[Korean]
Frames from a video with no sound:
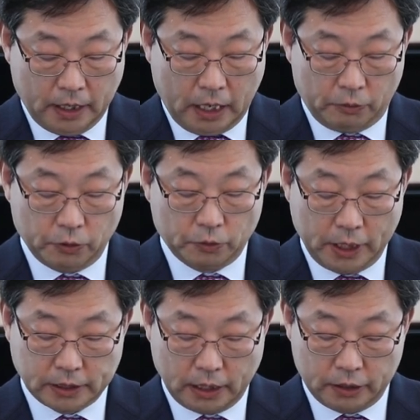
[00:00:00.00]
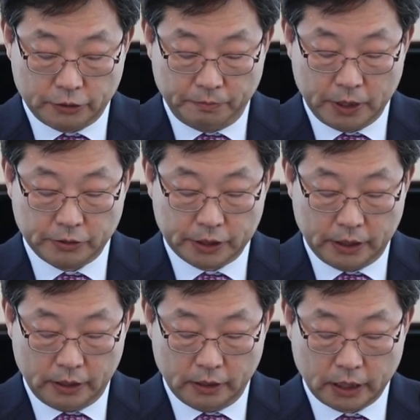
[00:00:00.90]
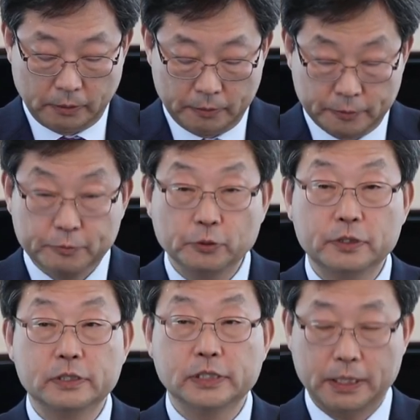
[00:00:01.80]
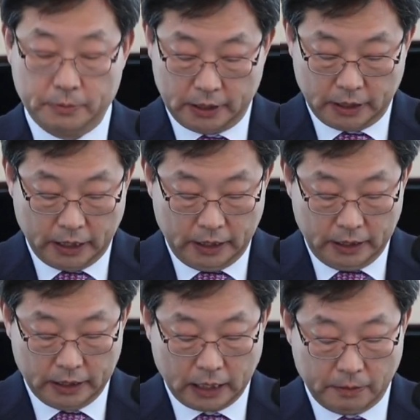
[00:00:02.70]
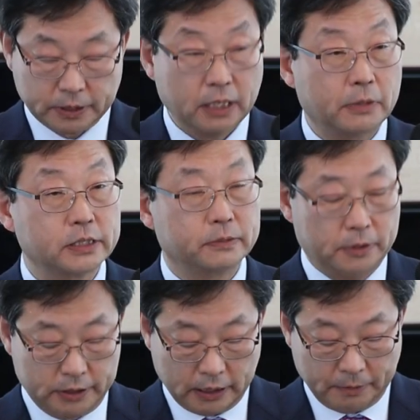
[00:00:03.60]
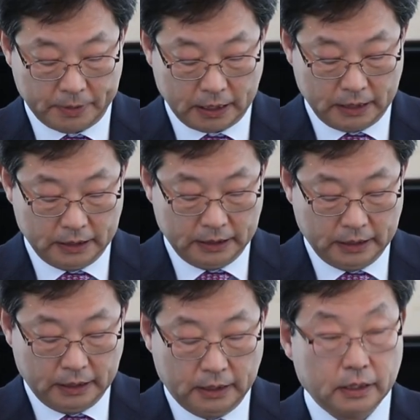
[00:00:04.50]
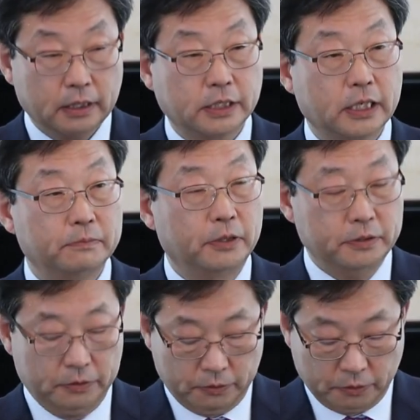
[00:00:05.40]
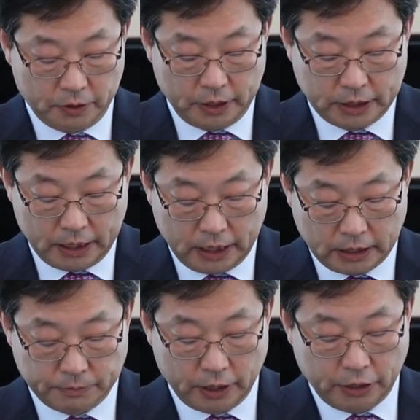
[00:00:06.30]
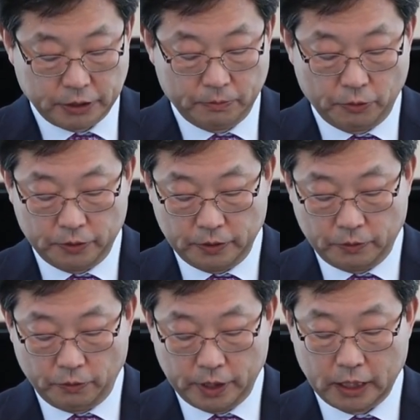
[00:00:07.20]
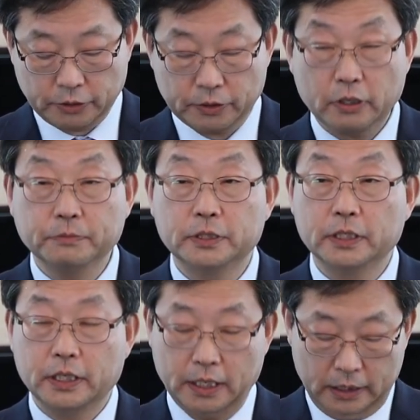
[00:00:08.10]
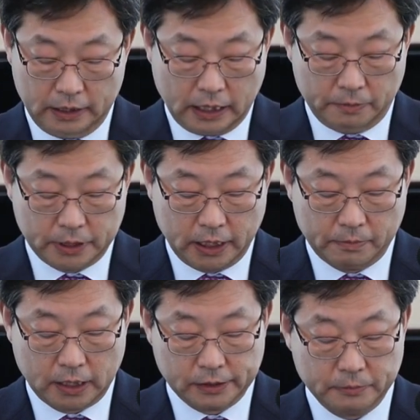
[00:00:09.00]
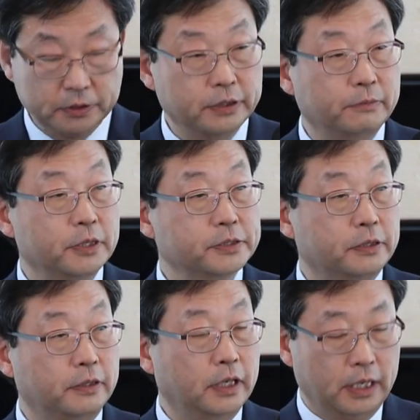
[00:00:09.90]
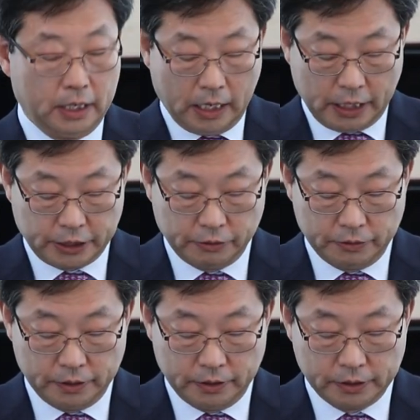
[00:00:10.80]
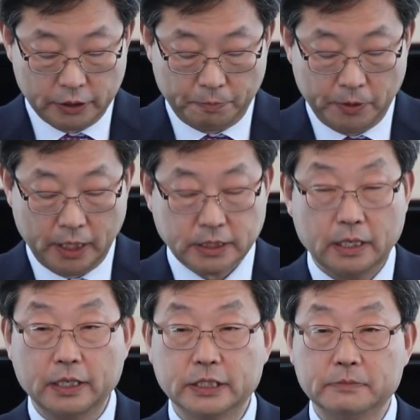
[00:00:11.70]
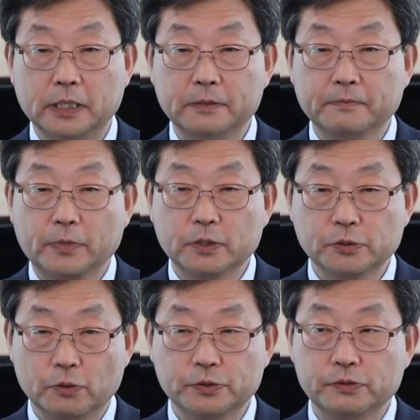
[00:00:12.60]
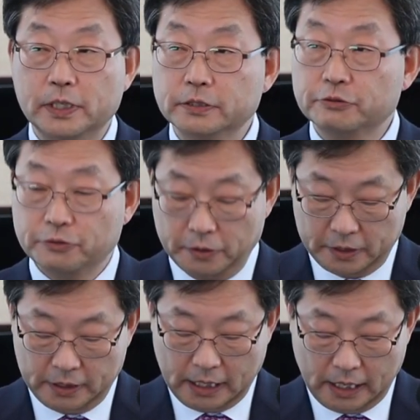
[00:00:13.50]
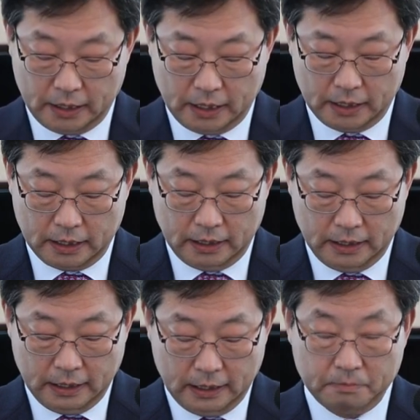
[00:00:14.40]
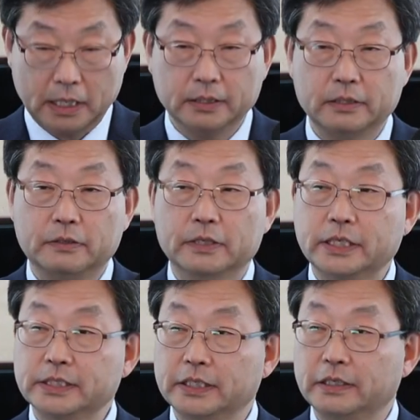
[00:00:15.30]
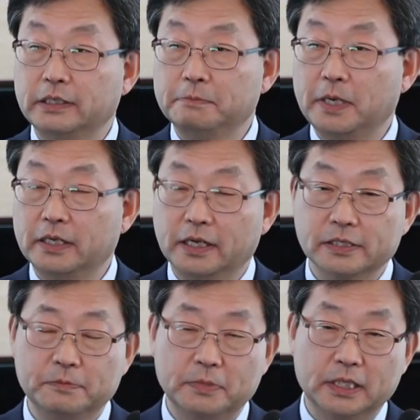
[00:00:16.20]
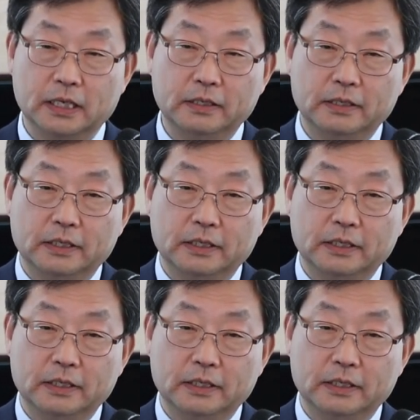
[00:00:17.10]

아울러 오늘 행사를 준비해 주신 인력개발부 모든 선생님들께 감사의 말씀을 전합니다. 다시 한번 오늘 이 자리에 참석해 주신 모든 고대 가족 여러분들께 감사의 말씀을 드리면서 아쉬운 석별의 자리이지만 소중한 추억을 하나하나 만들어 가시길 바라겠습니다.